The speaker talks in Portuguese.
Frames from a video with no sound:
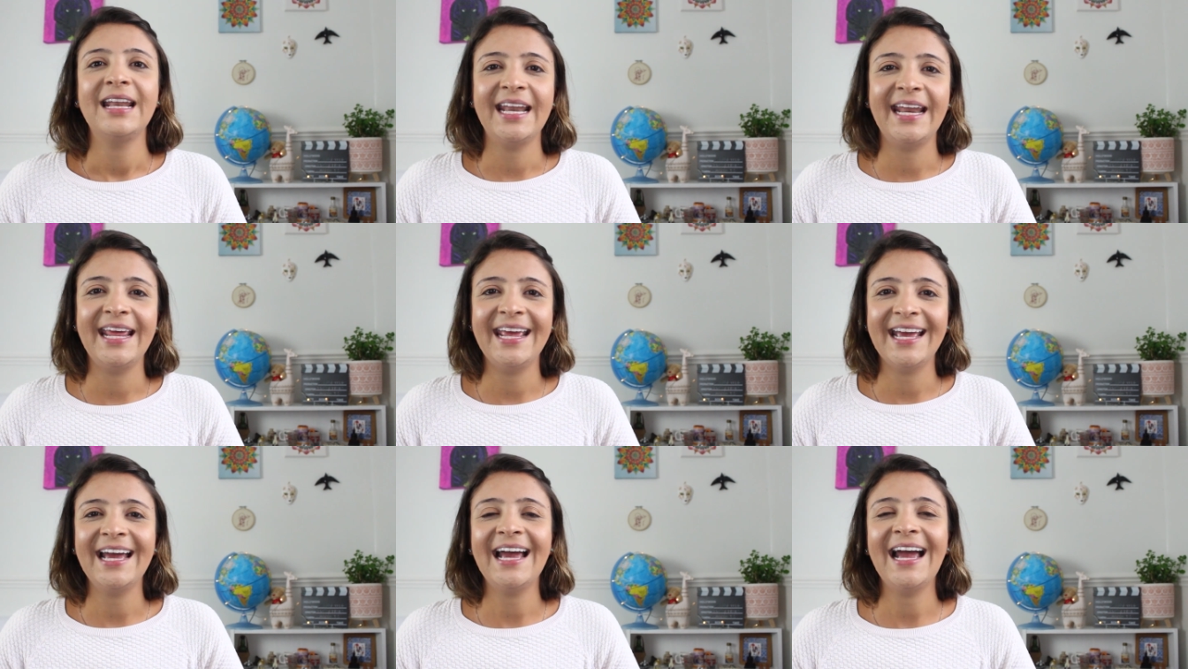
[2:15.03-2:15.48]

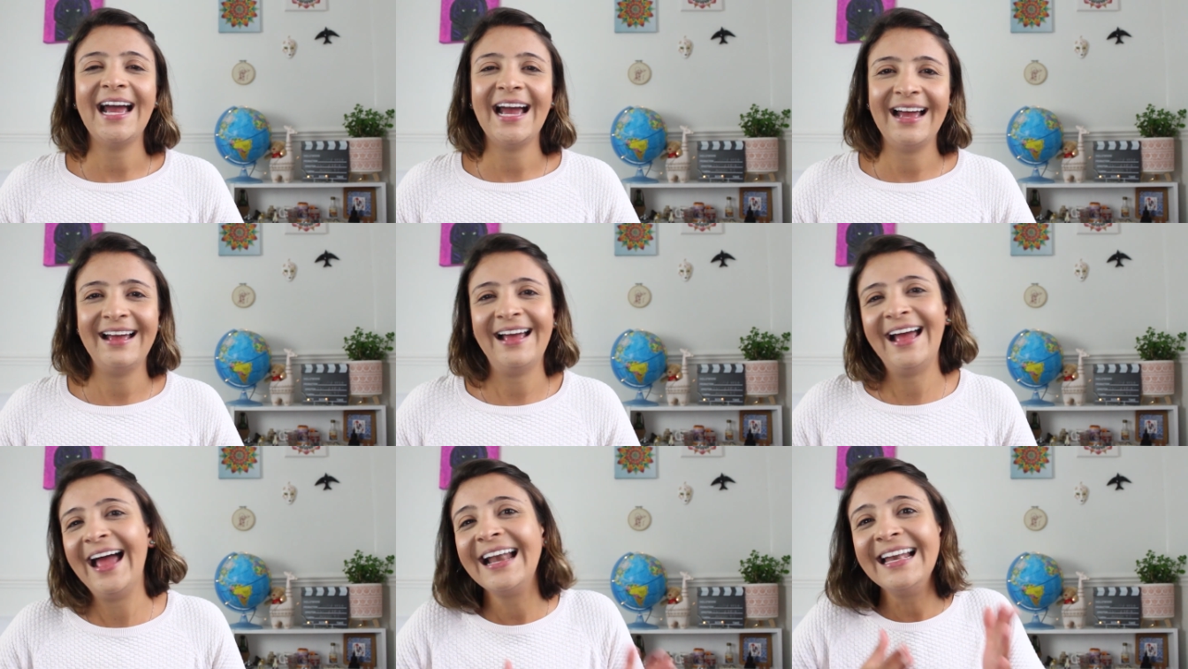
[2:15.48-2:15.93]
né,
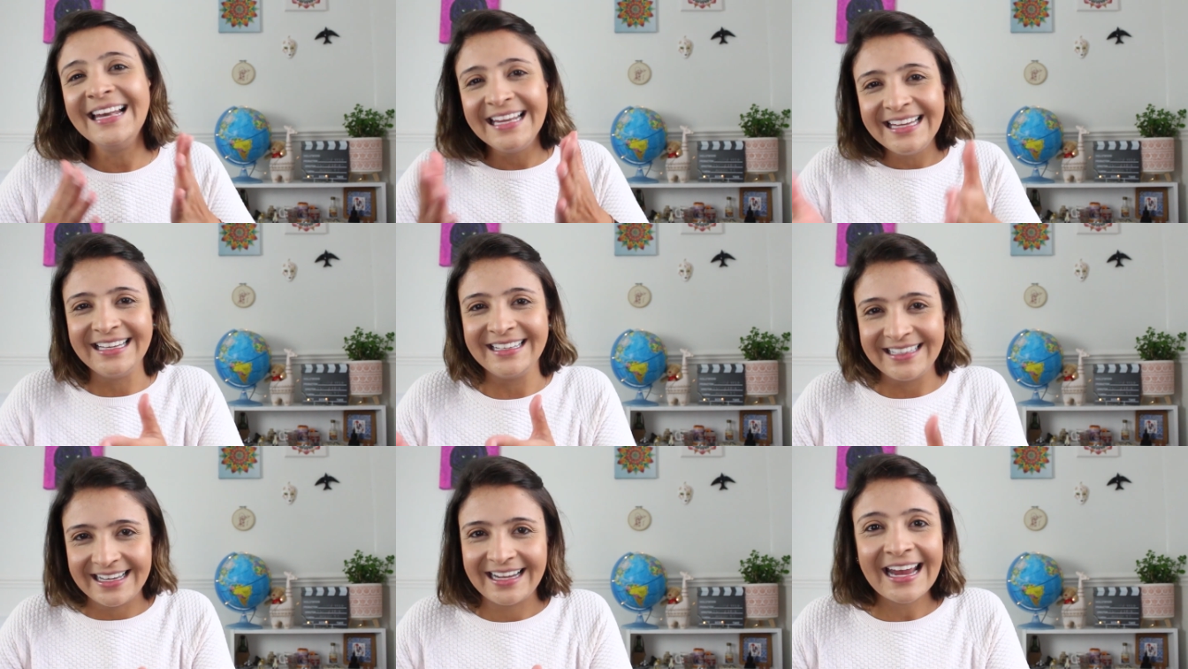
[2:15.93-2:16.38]

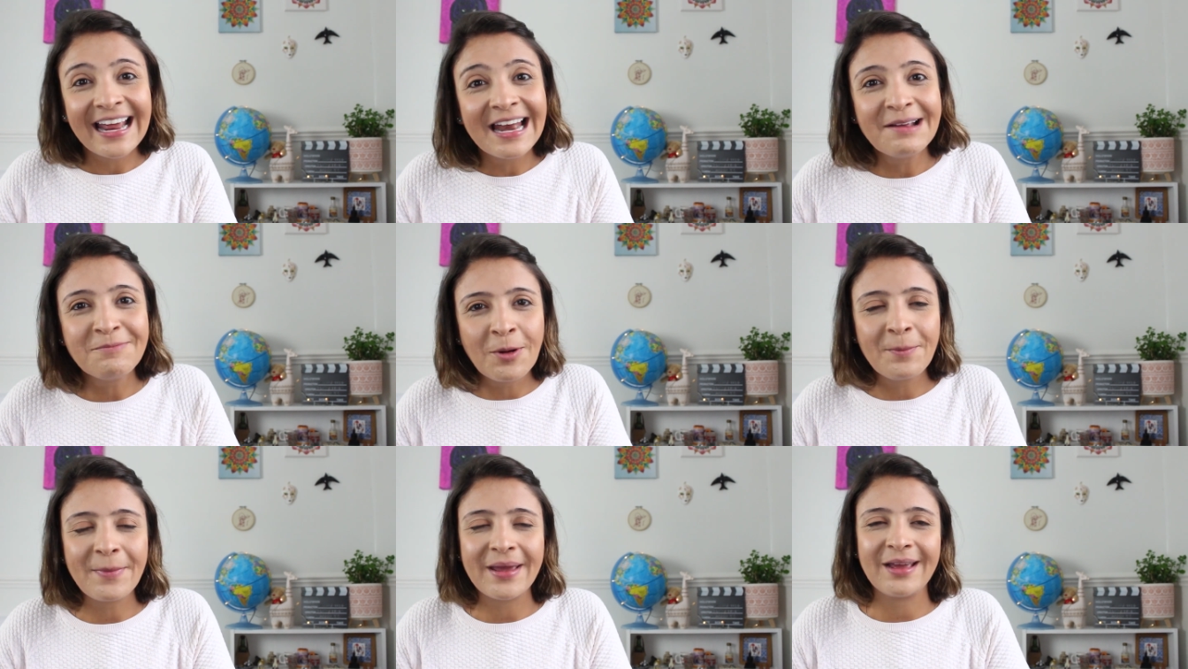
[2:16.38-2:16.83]
ali,
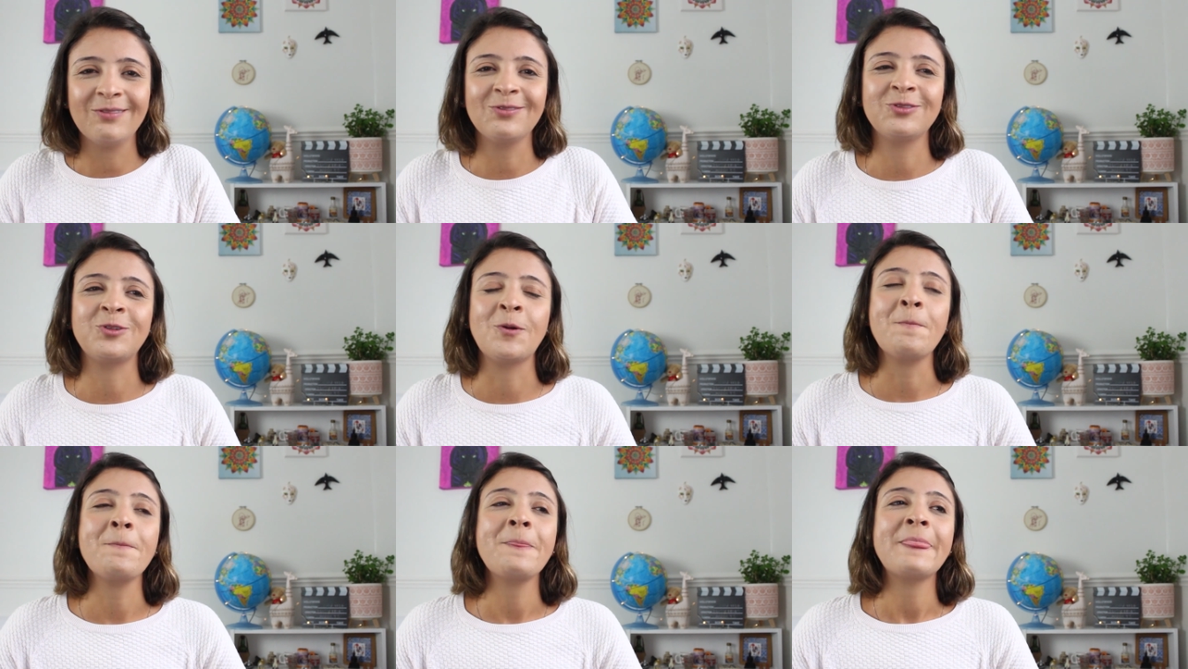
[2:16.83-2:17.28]
naquele
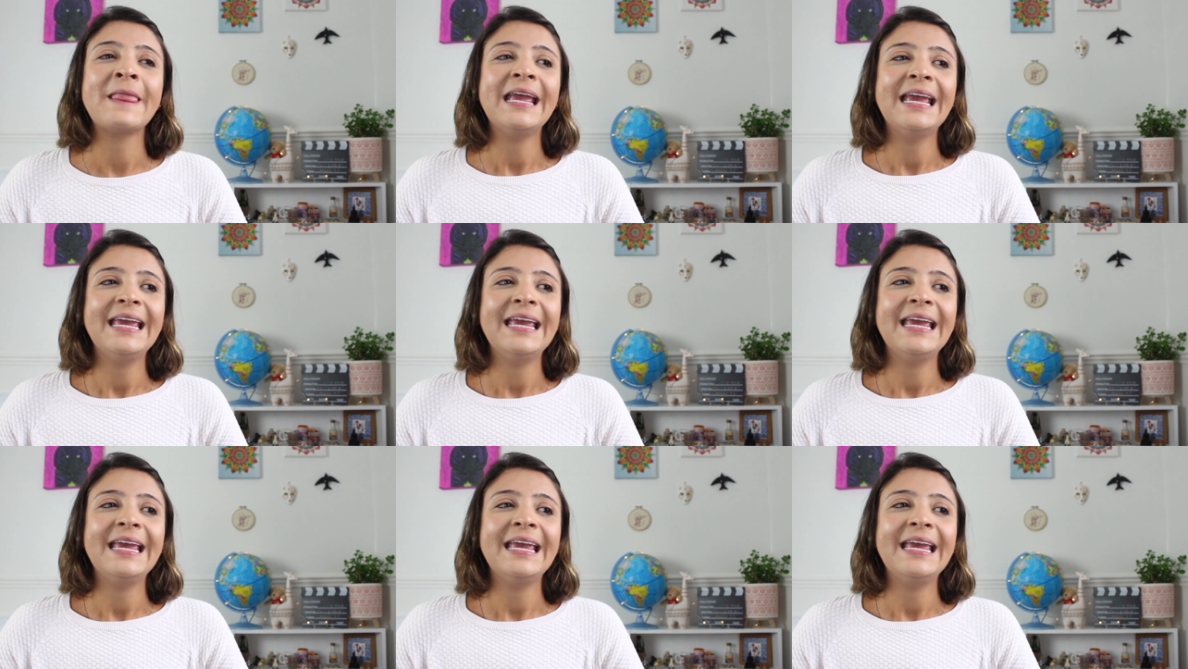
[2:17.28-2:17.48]
momento.